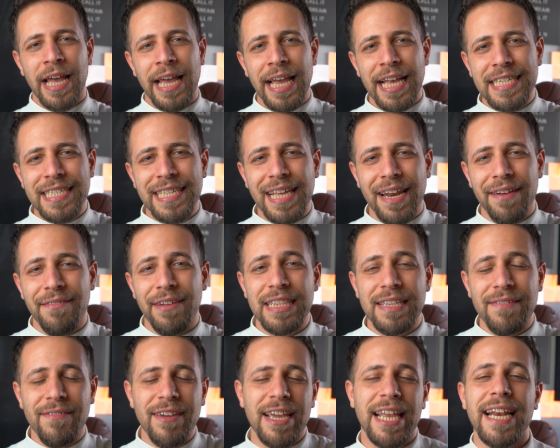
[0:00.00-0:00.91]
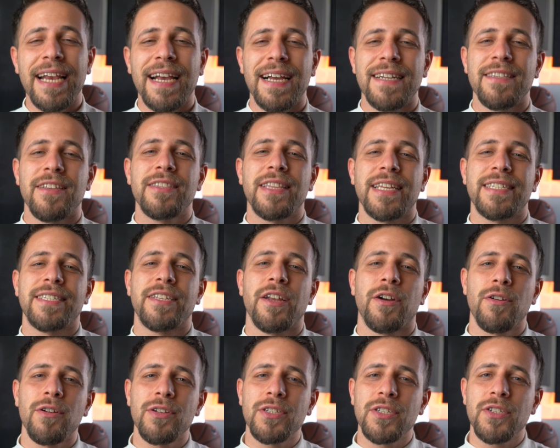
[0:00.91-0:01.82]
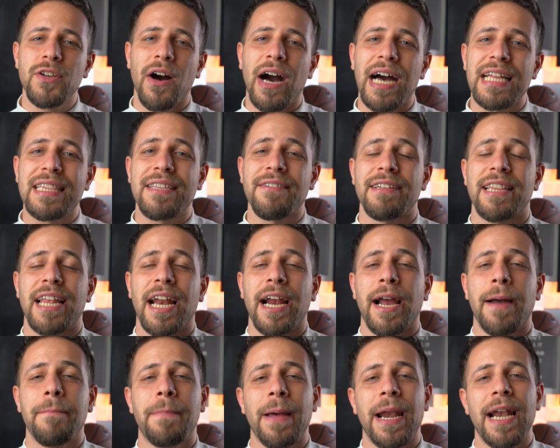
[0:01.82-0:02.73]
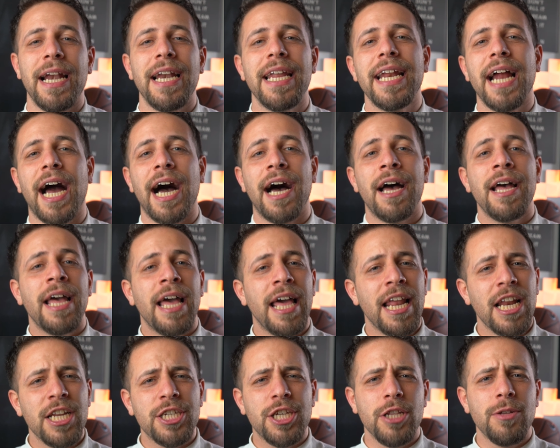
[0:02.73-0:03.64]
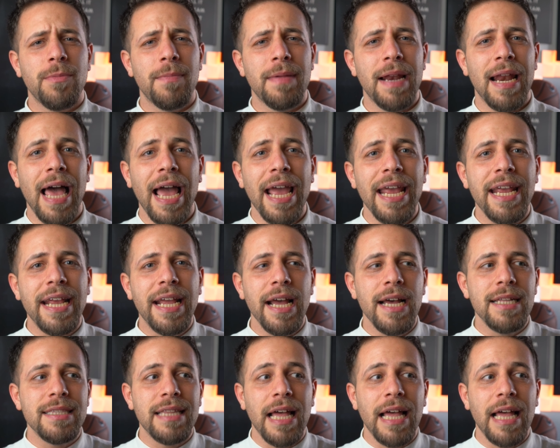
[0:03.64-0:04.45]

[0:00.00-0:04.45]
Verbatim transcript: Iscrivetevi cliccando il tastino rosso, attivate la campanellina e lasciate un bel like,